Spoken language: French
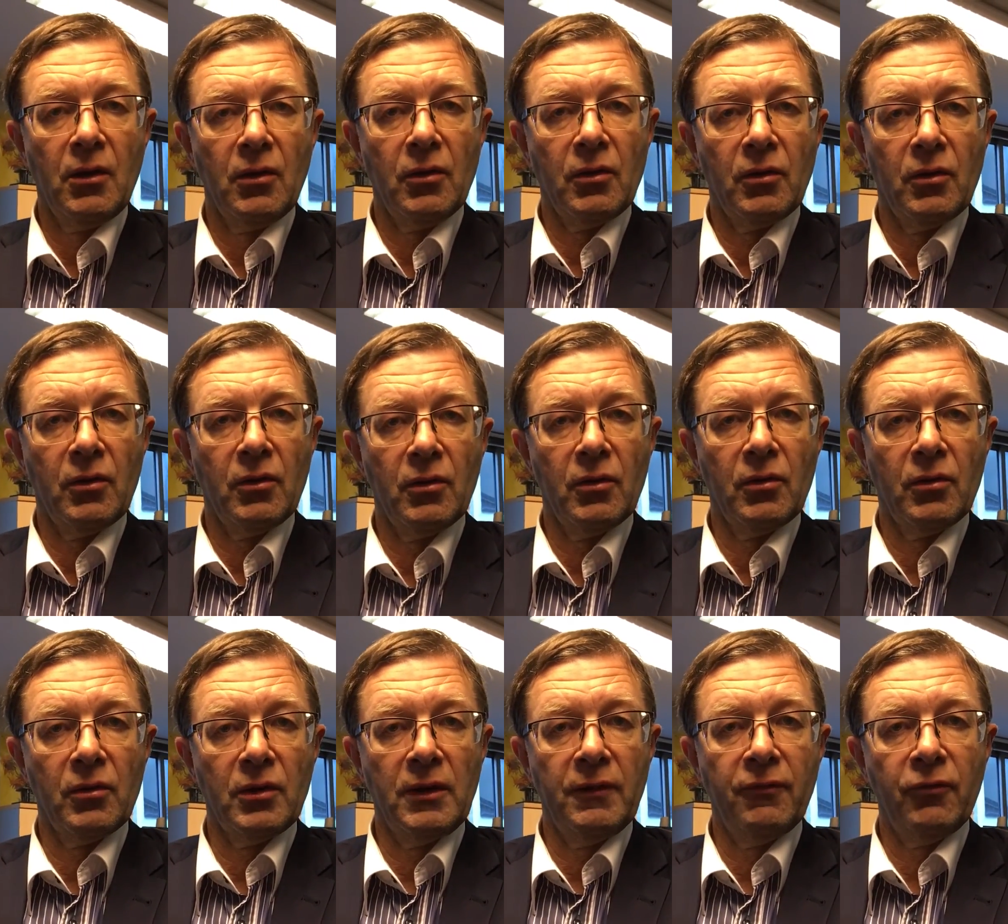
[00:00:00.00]

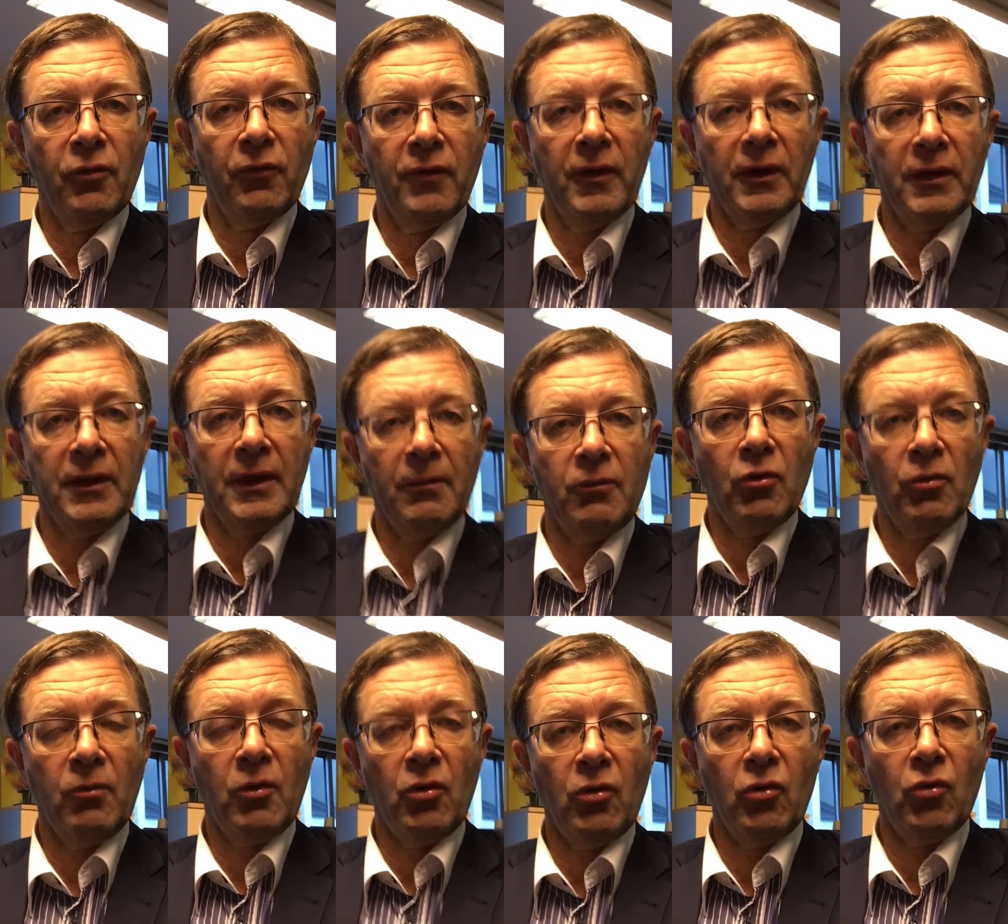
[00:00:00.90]
euh, il faut
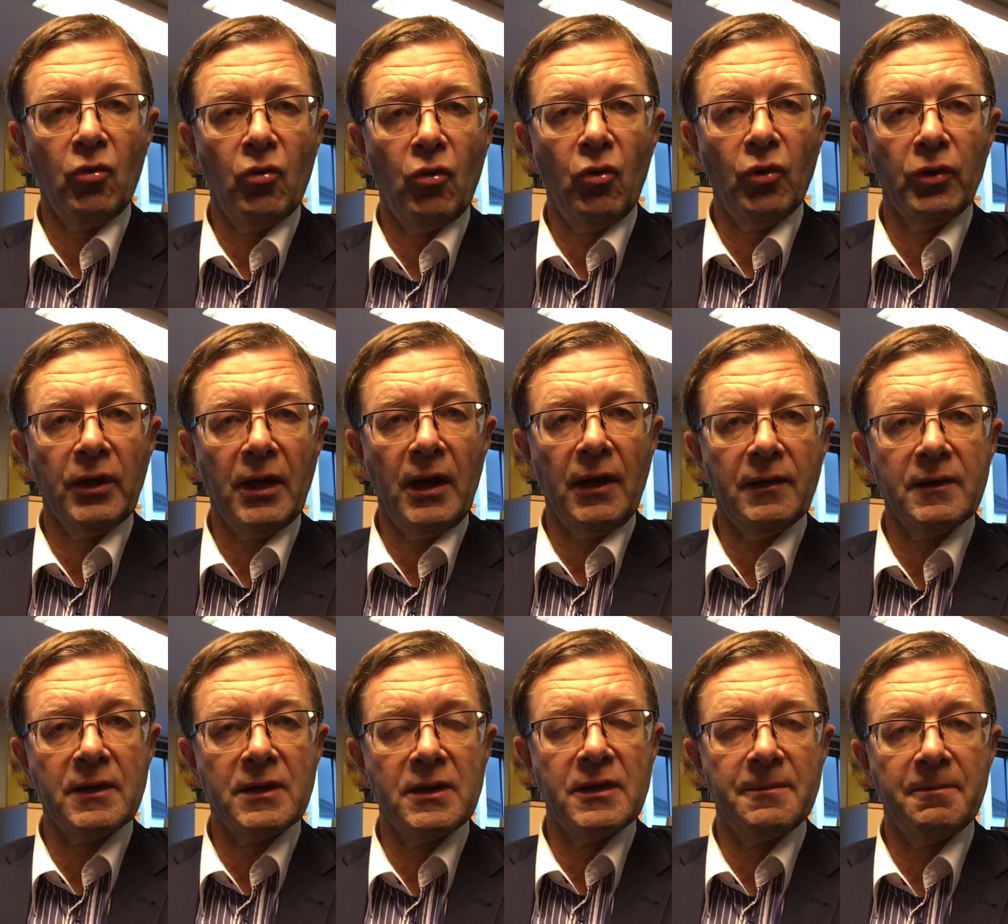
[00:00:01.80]
véritablement qu'on regarde
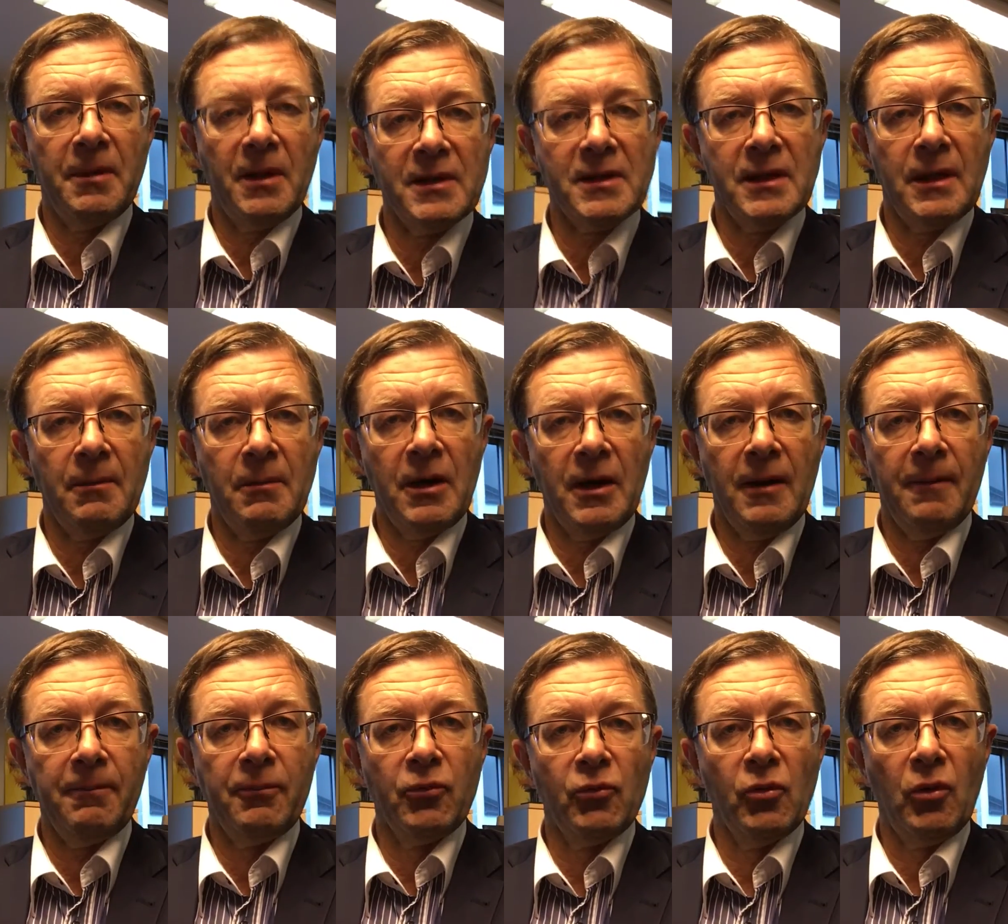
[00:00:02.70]
ce qui se passe
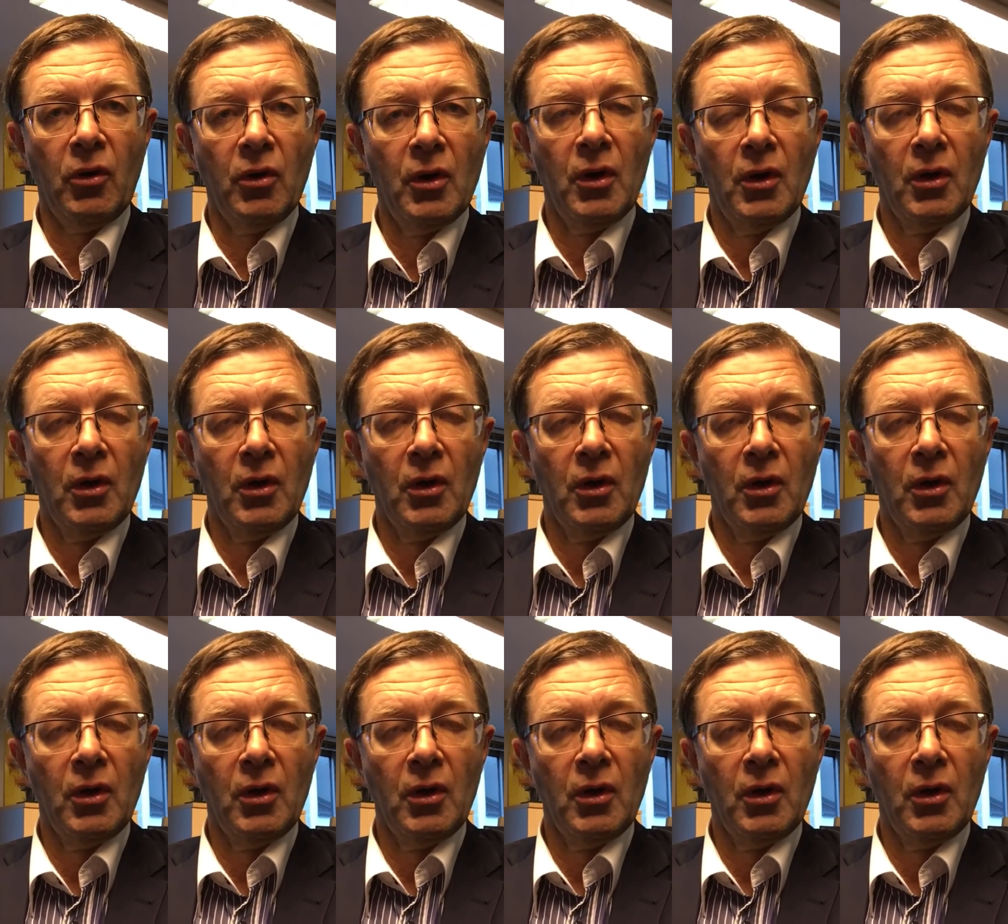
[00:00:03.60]
là-bas pour